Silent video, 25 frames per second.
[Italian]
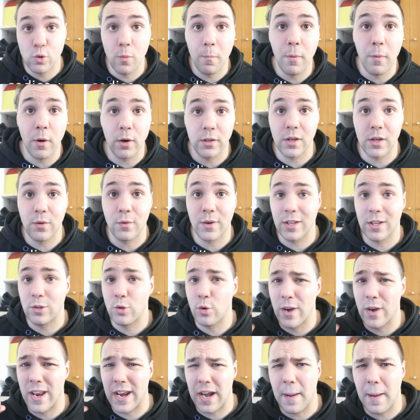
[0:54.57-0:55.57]
supporta un
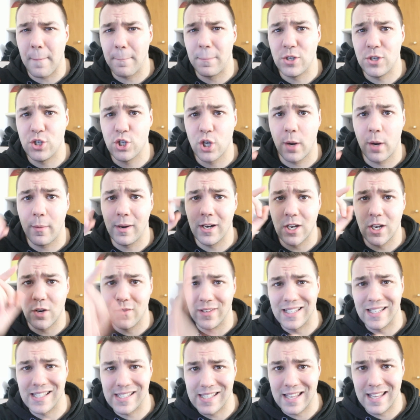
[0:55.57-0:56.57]
creatore
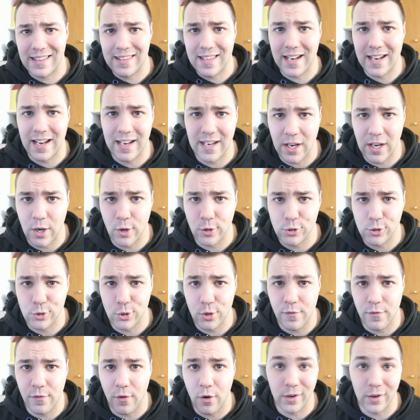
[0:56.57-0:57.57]
rampeggianomali97 nel
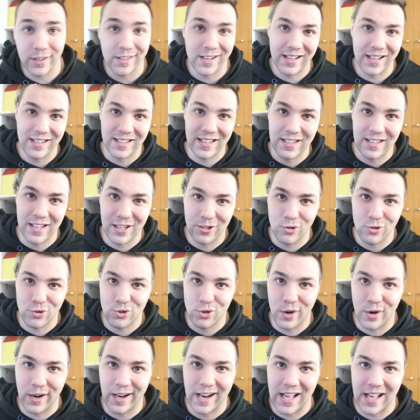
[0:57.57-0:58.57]
negozio di Fortnite detto
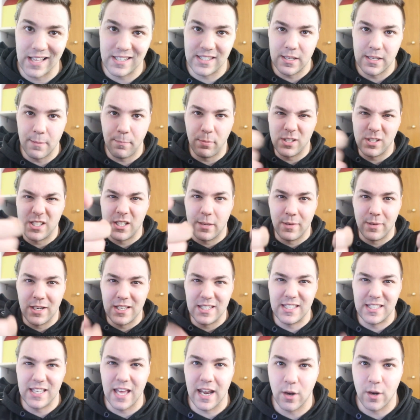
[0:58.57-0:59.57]
ciò ragazzi possiamo
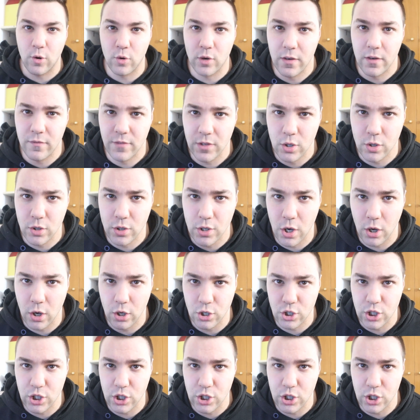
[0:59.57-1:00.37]
iniziare con il il video di